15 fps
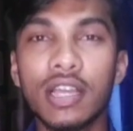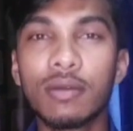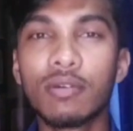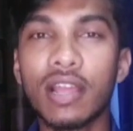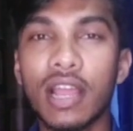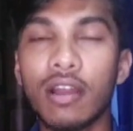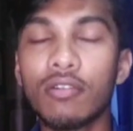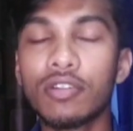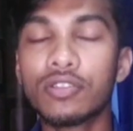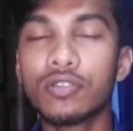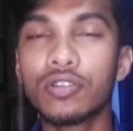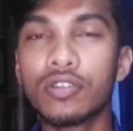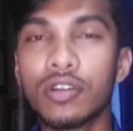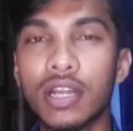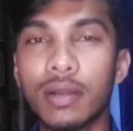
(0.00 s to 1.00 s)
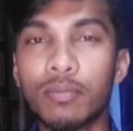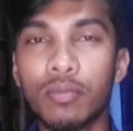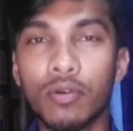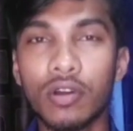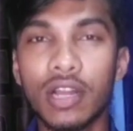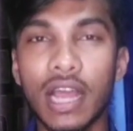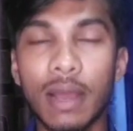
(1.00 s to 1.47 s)
এবং অ্যাকাউন্টটি তৈরি করার
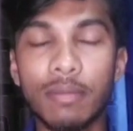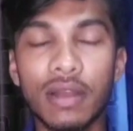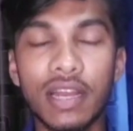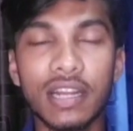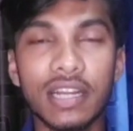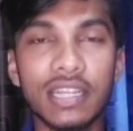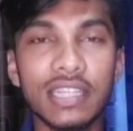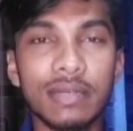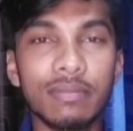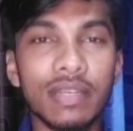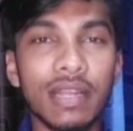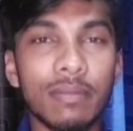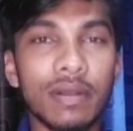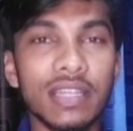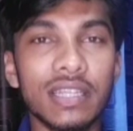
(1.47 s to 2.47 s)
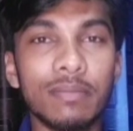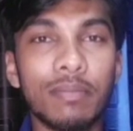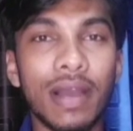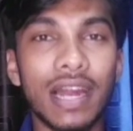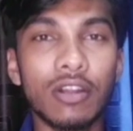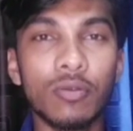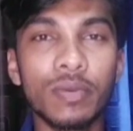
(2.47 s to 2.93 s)
পর আপনারা এখানে দেখবেন আপনাদের
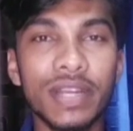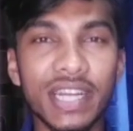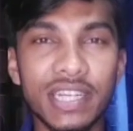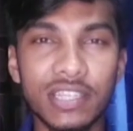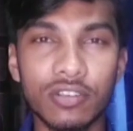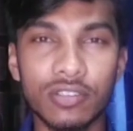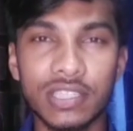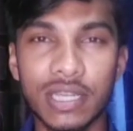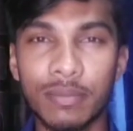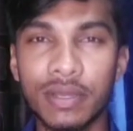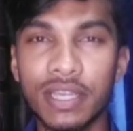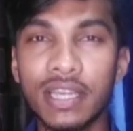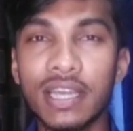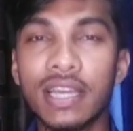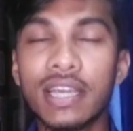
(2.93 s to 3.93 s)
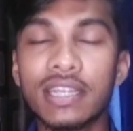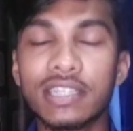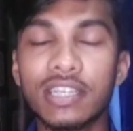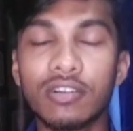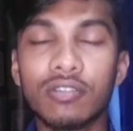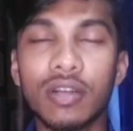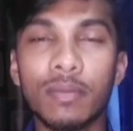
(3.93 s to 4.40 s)
বার্ড আপডেট যখন চাবে
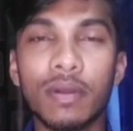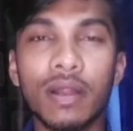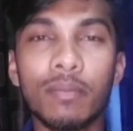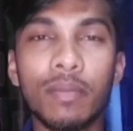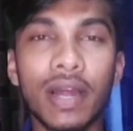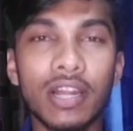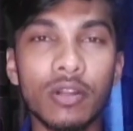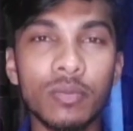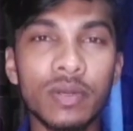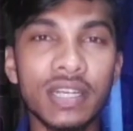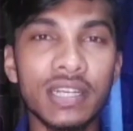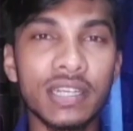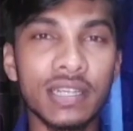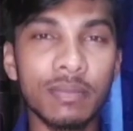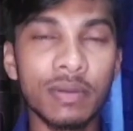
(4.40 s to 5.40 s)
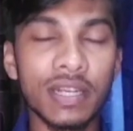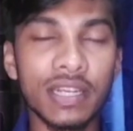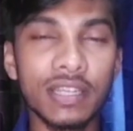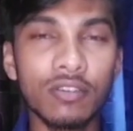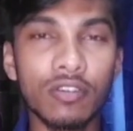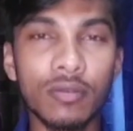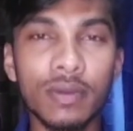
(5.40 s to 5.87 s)
সেখানে আপনারা বার্ড আপডেটে আপনারা
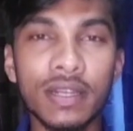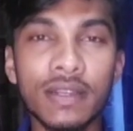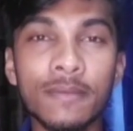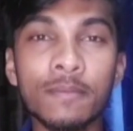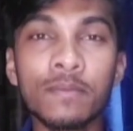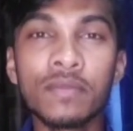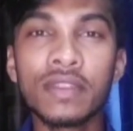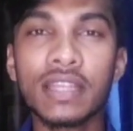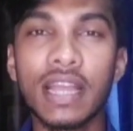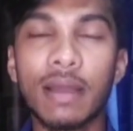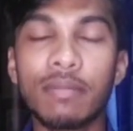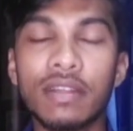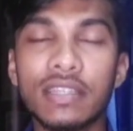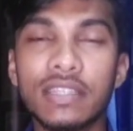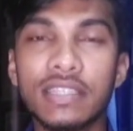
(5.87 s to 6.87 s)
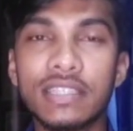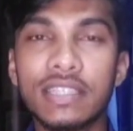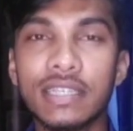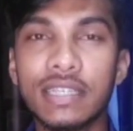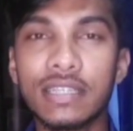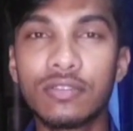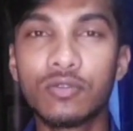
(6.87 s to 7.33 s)
কী করবেন আপনাদের
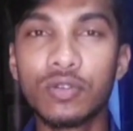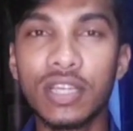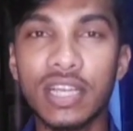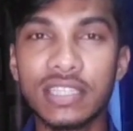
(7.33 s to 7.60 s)
যে দুই